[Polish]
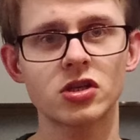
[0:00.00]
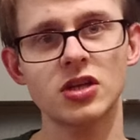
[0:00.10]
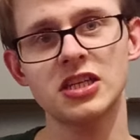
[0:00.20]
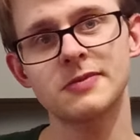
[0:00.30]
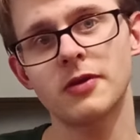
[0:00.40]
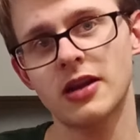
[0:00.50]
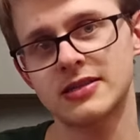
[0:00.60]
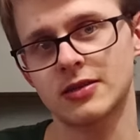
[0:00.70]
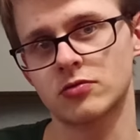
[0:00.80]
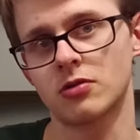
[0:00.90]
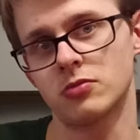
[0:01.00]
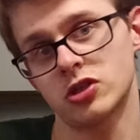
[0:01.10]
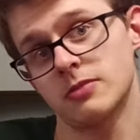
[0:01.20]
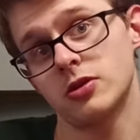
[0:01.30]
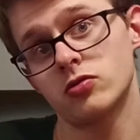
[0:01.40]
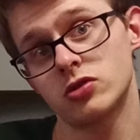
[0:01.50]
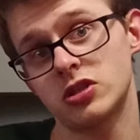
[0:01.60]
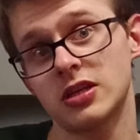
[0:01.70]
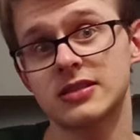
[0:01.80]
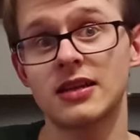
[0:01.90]
też eksploracja, którą możemy już
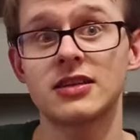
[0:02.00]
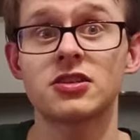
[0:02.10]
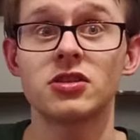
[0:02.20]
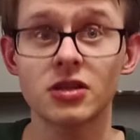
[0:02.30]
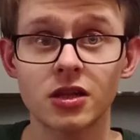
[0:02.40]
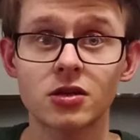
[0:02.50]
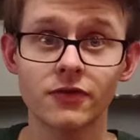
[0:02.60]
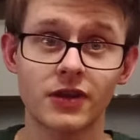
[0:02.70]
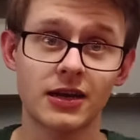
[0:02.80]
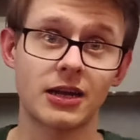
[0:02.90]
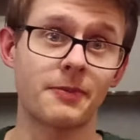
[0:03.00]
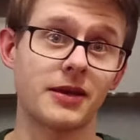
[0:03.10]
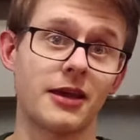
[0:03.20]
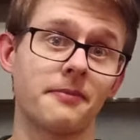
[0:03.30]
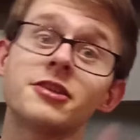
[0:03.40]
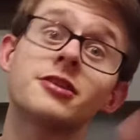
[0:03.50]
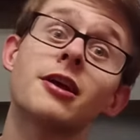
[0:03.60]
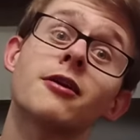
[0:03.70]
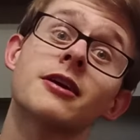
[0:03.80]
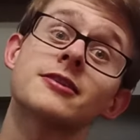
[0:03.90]
dzisiaj znaleźć nie tylko w grach RPG.
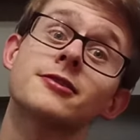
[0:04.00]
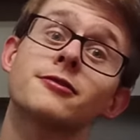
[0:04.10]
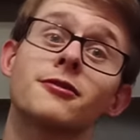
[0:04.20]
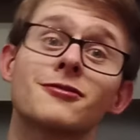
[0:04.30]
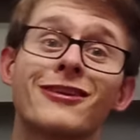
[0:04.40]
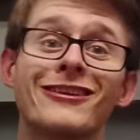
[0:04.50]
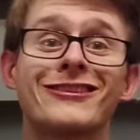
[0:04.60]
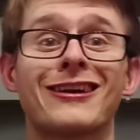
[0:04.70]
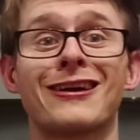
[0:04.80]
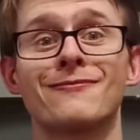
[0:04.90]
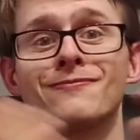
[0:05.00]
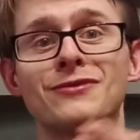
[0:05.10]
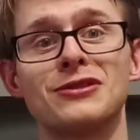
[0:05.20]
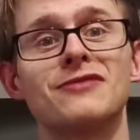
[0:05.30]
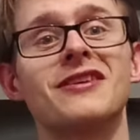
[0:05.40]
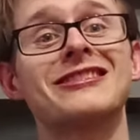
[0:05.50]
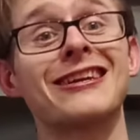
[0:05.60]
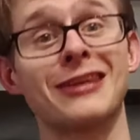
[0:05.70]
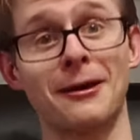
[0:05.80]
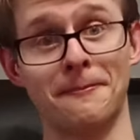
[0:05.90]
Liczne lokacje do odkrycia, zwiedzenia.